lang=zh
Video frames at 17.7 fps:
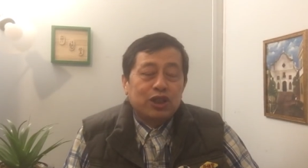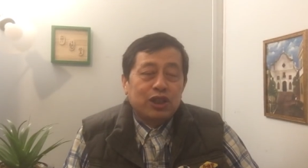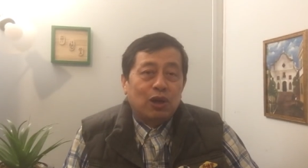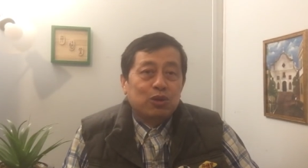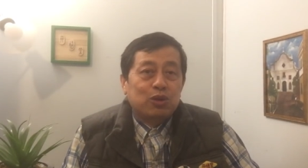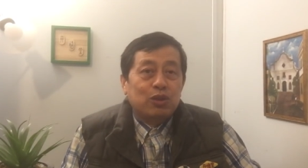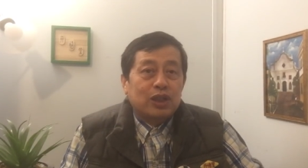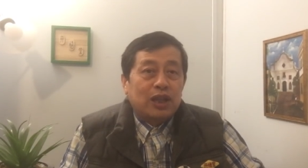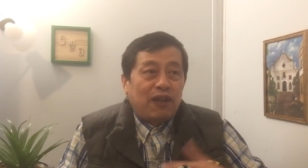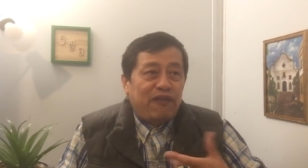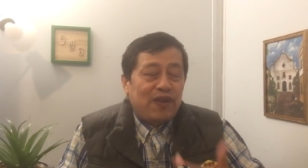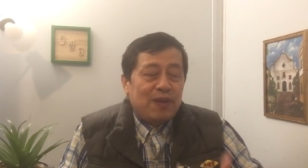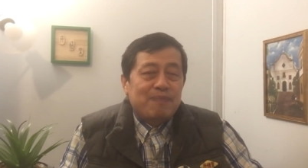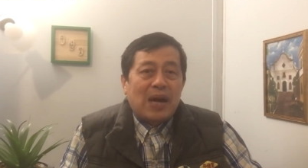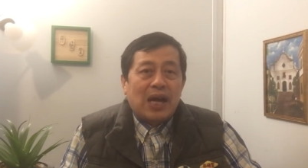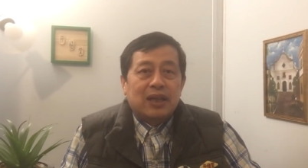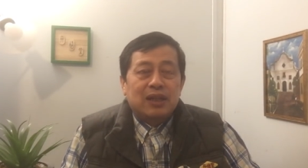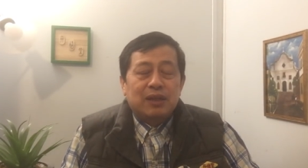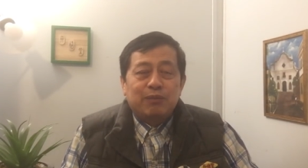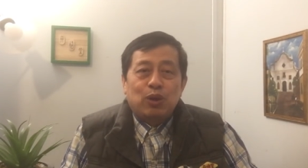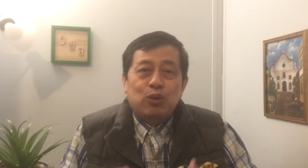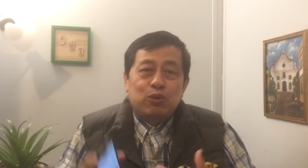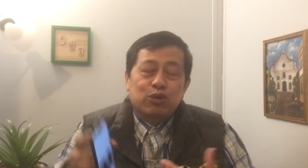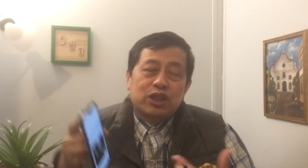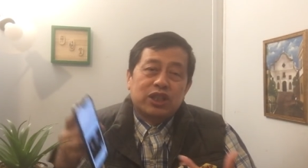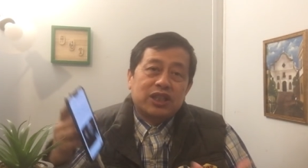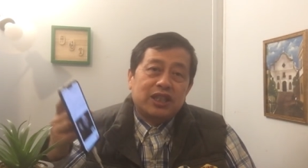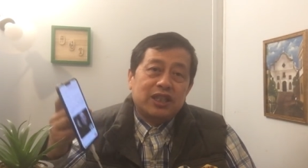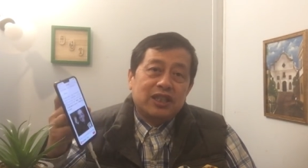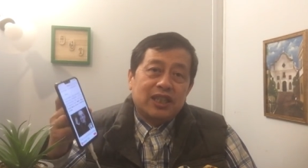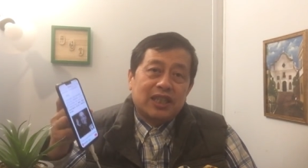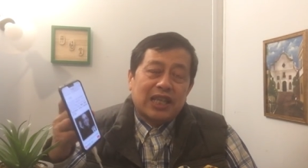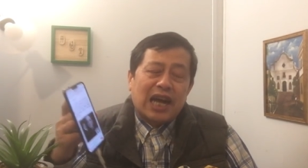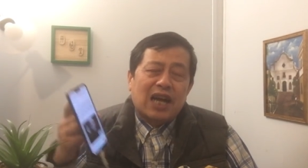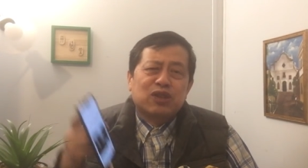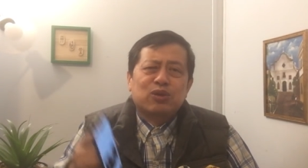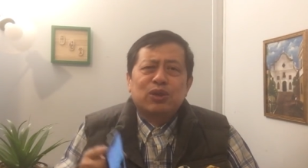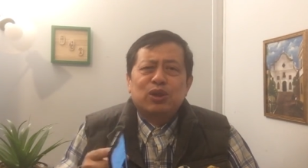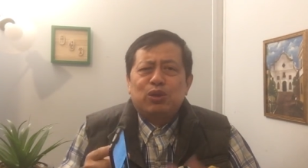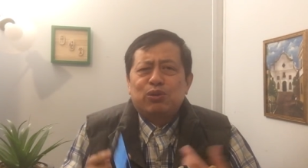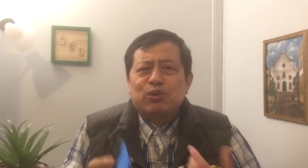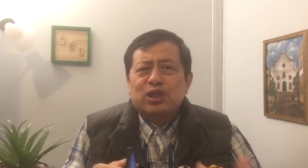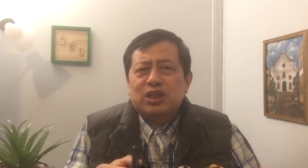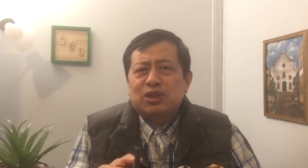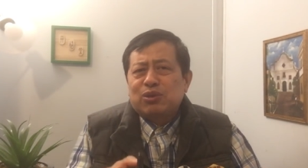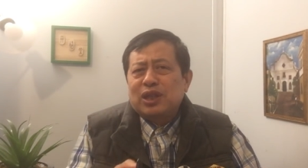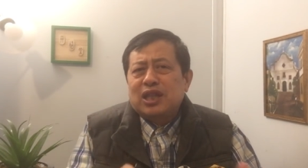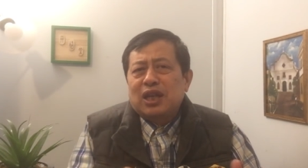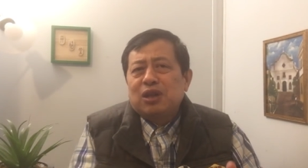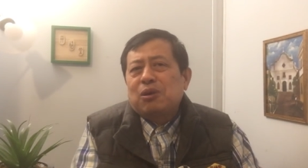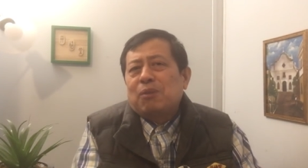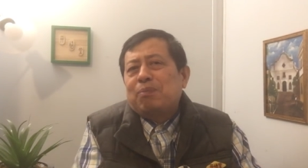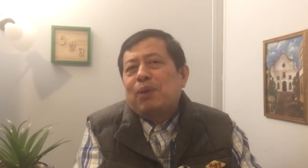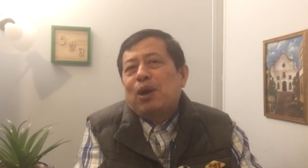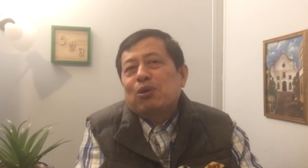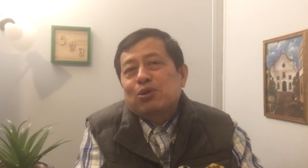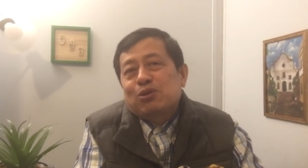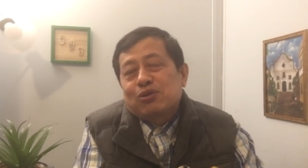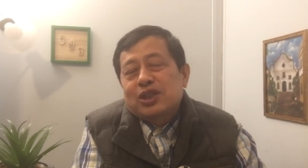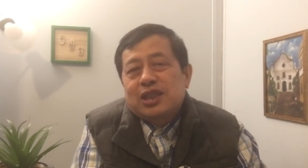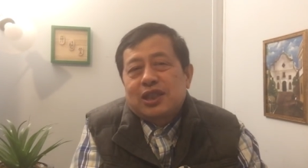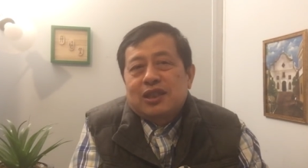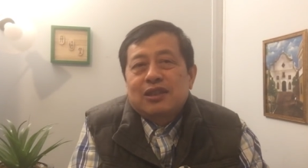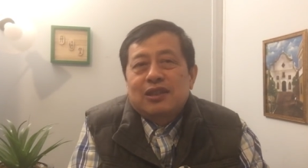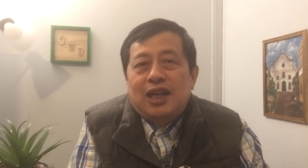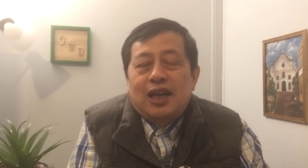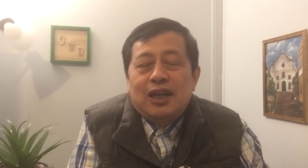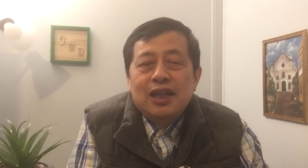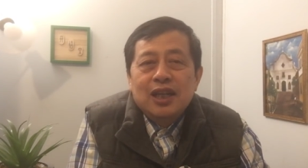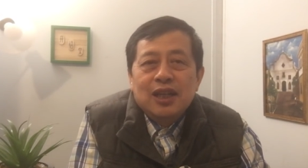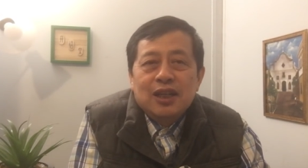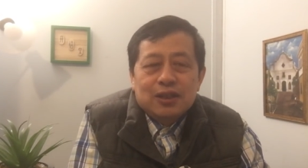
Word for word: 所以他愤满；那么胡适境界大，所以胡适对他有包容性啊，